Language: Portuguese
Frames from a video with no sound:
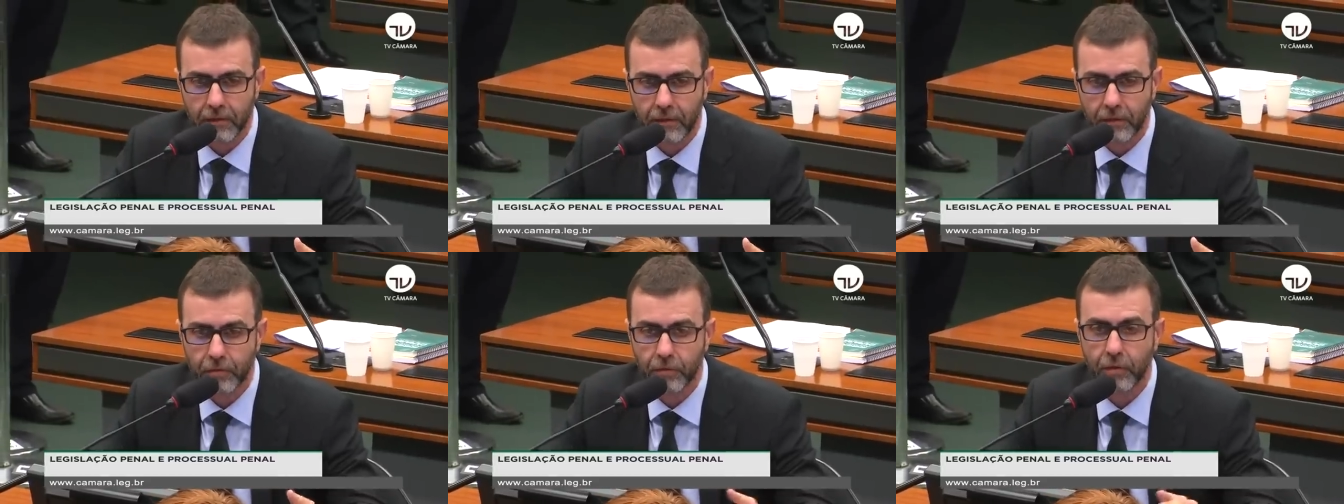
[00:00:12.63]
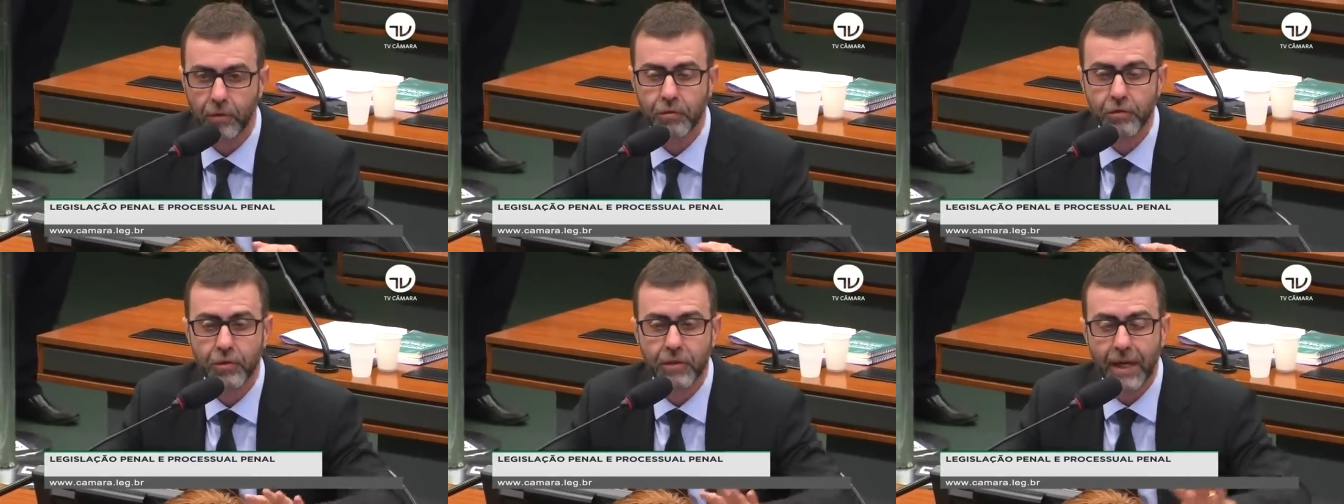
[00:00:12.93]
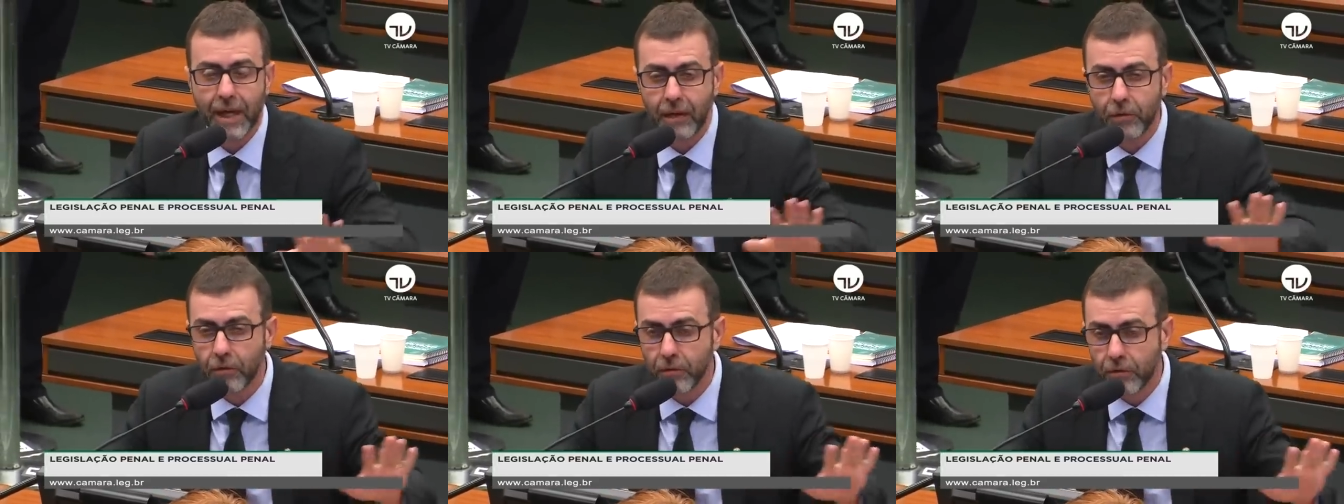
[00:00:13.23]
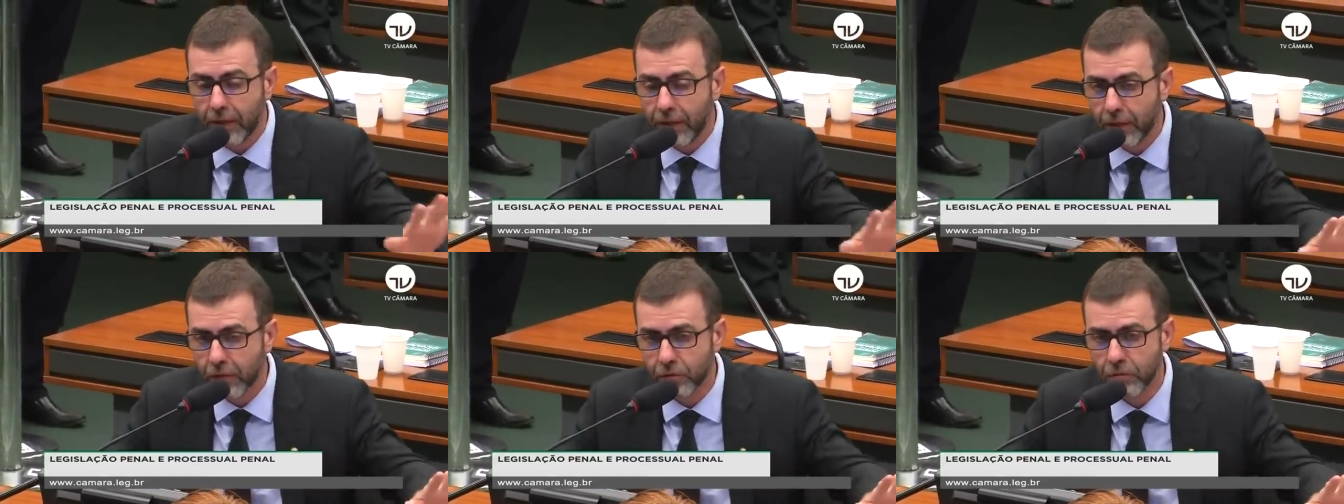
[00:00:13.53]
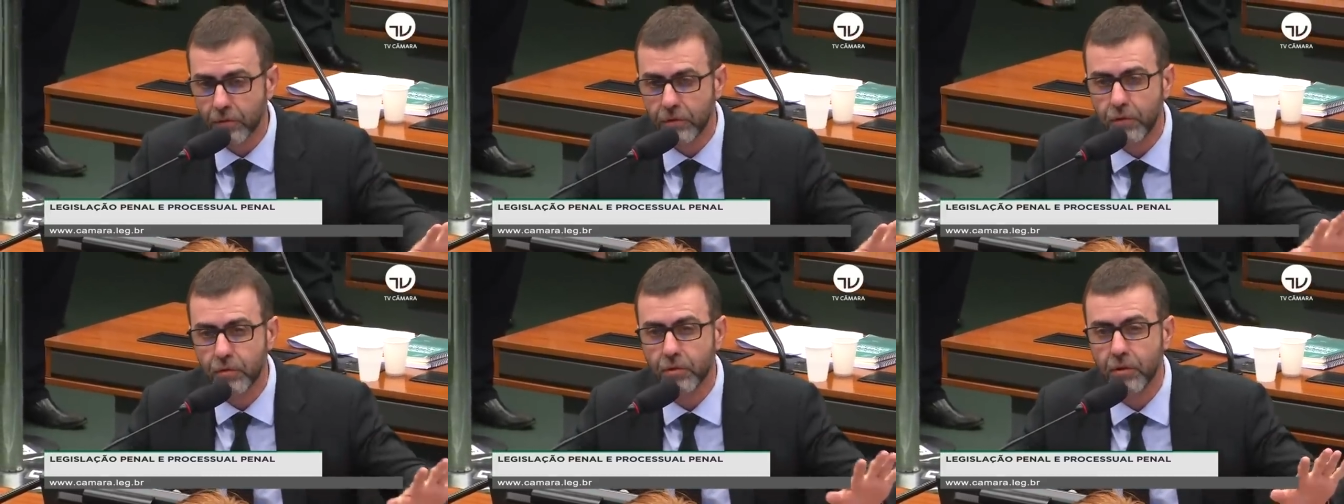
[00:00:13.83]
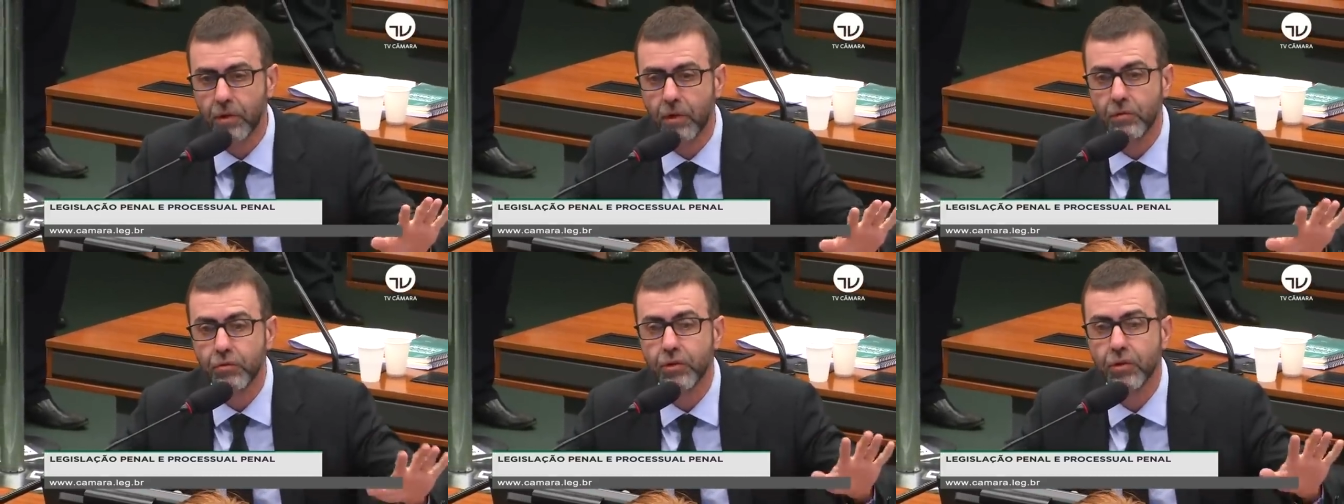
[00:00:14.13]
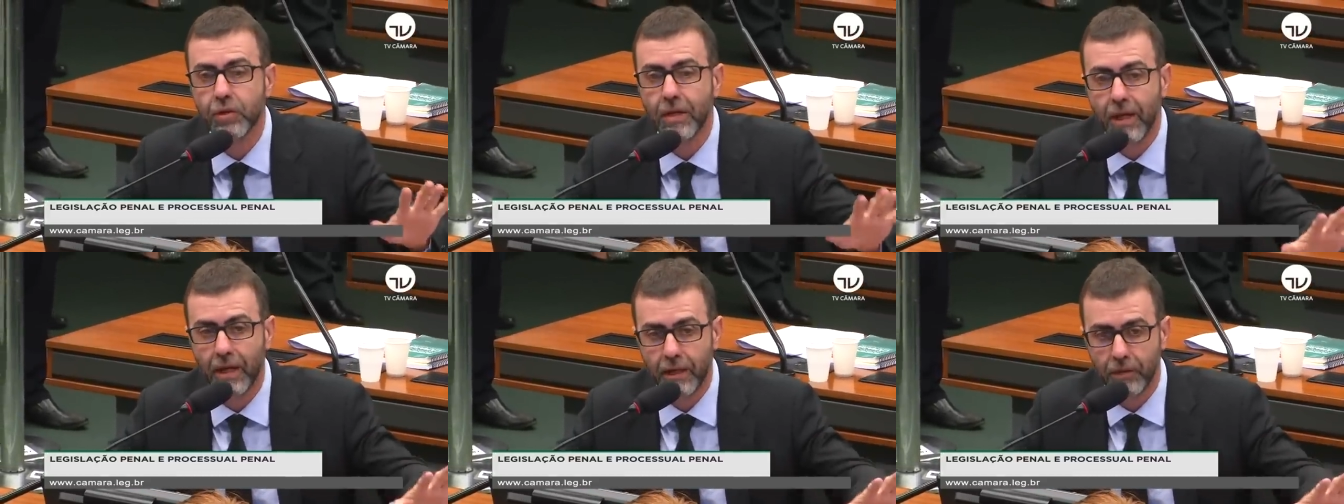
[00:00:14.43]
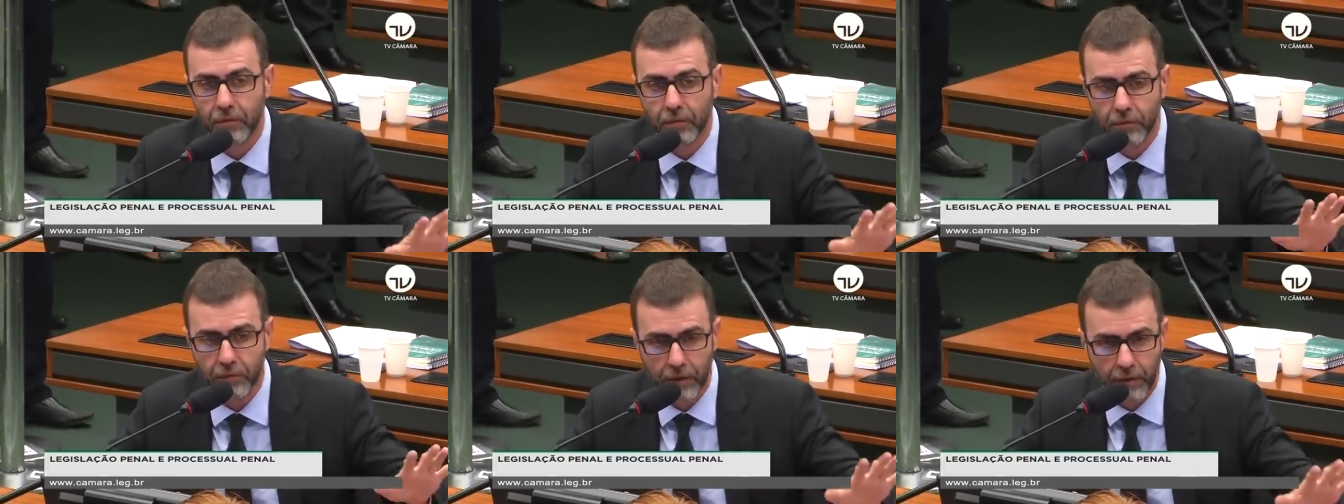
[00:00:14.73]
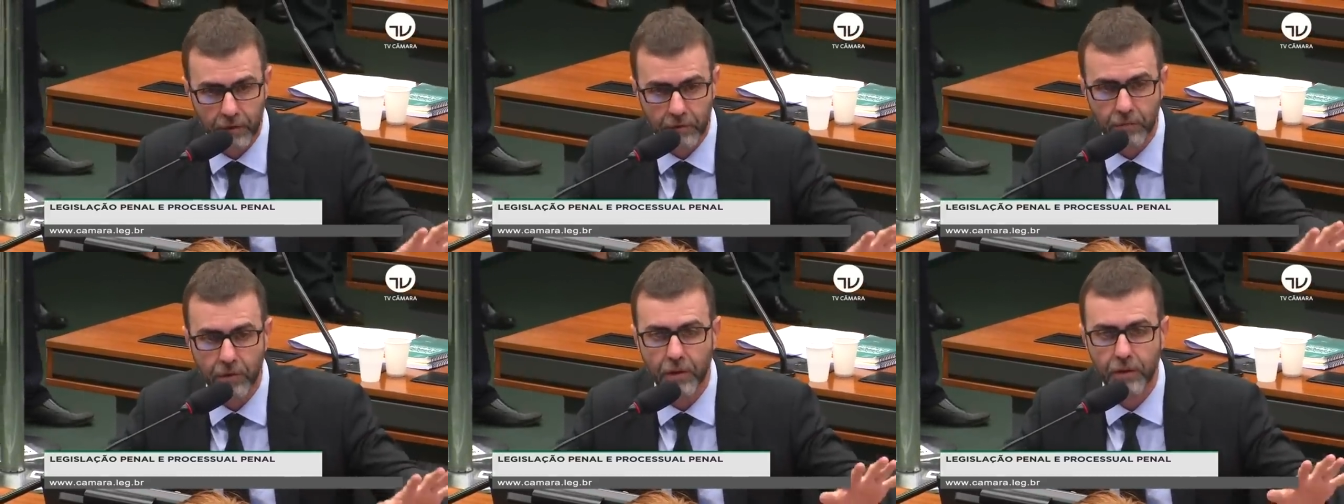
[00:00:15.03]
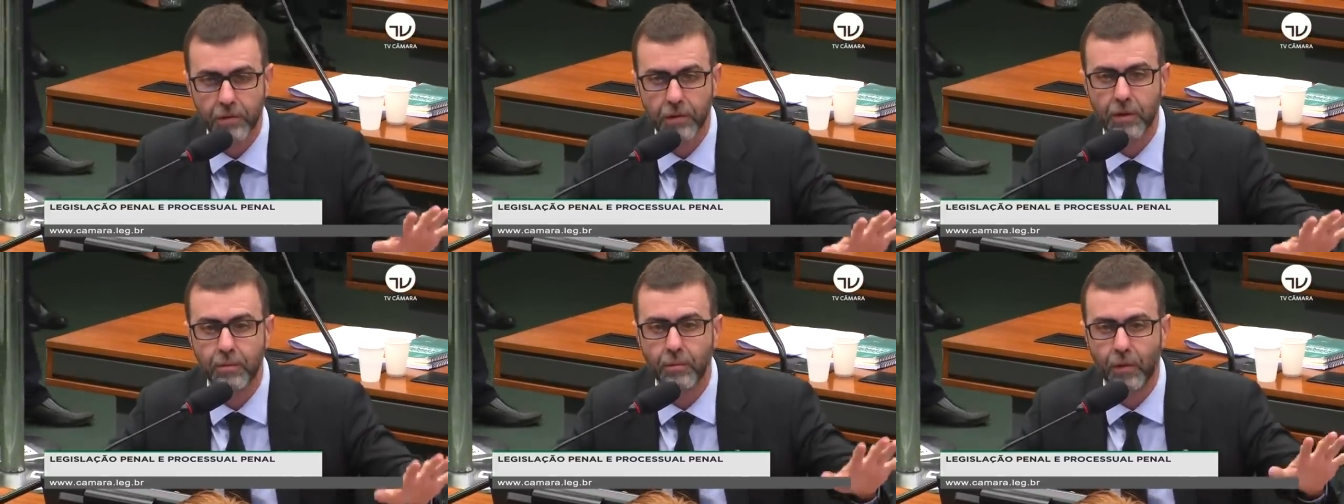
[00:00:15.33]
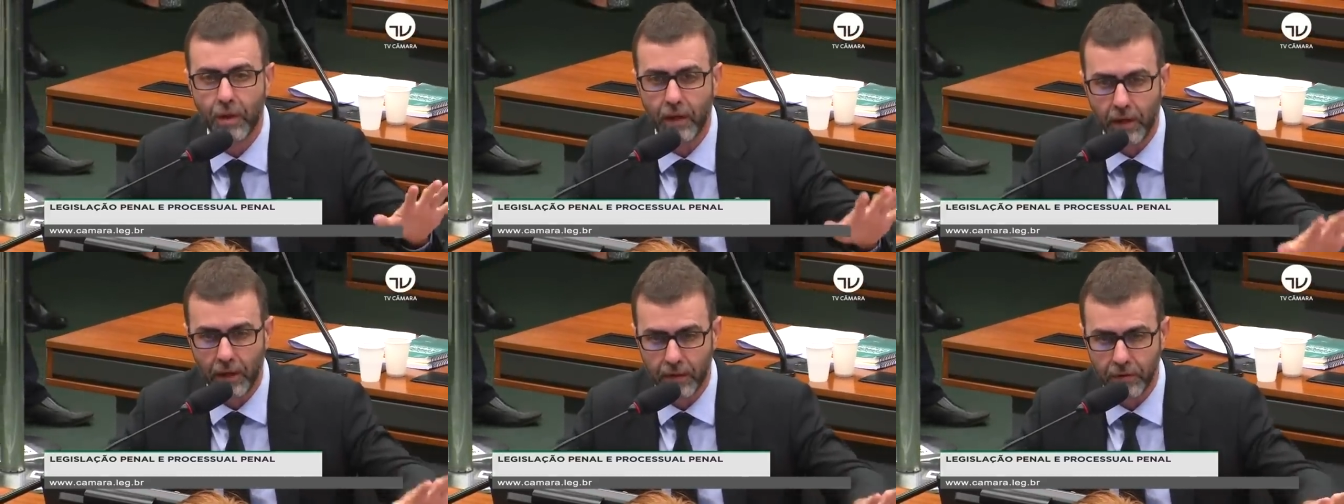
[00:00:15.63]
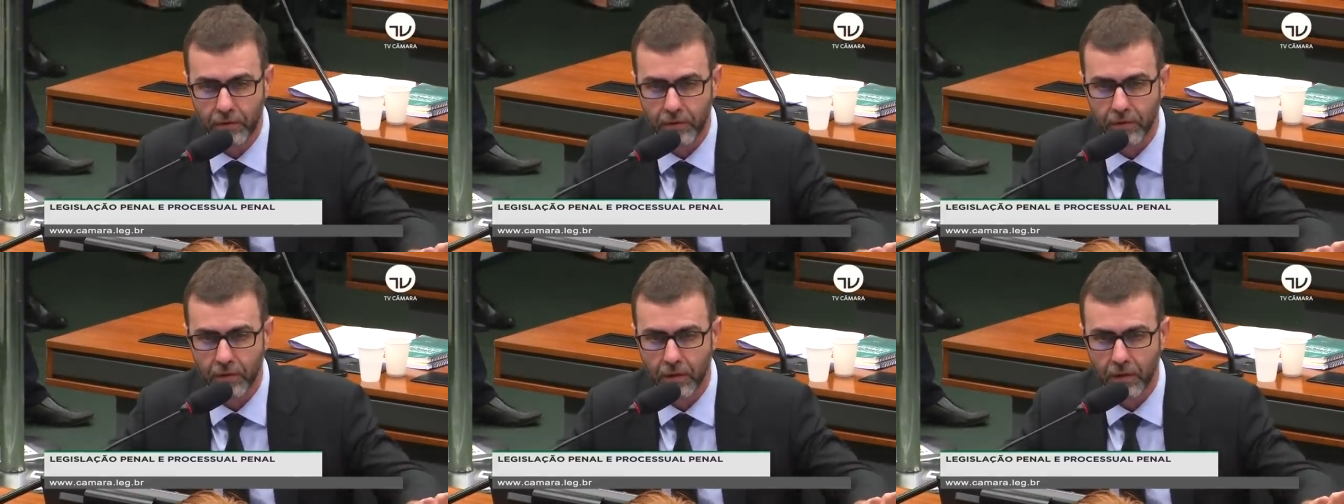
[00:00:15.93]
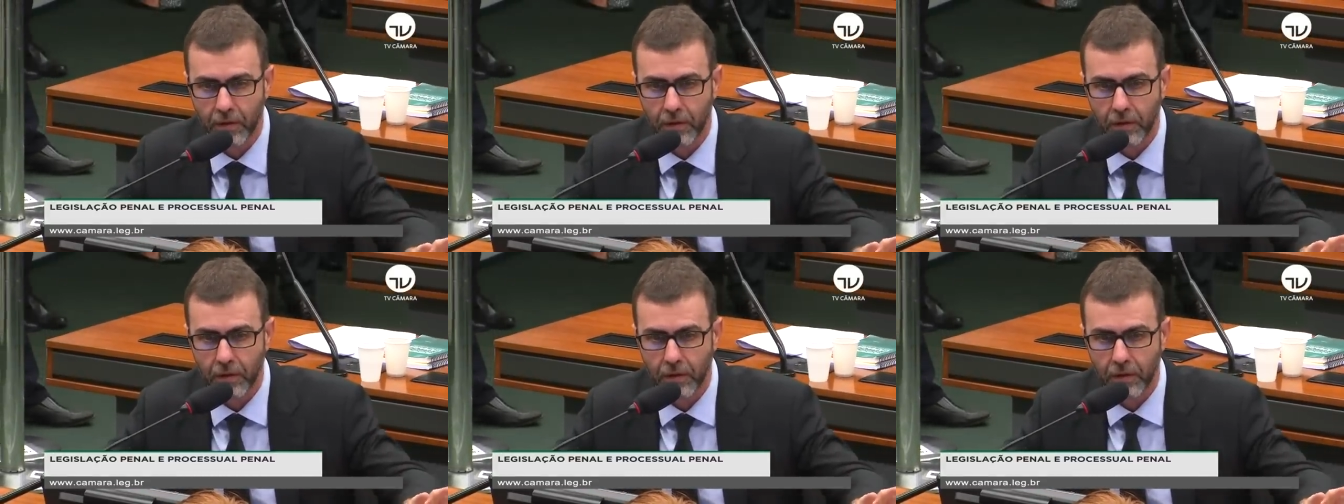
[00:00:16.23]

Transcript: isso não está no texto, isso não está no texto do Alexandre Moraes.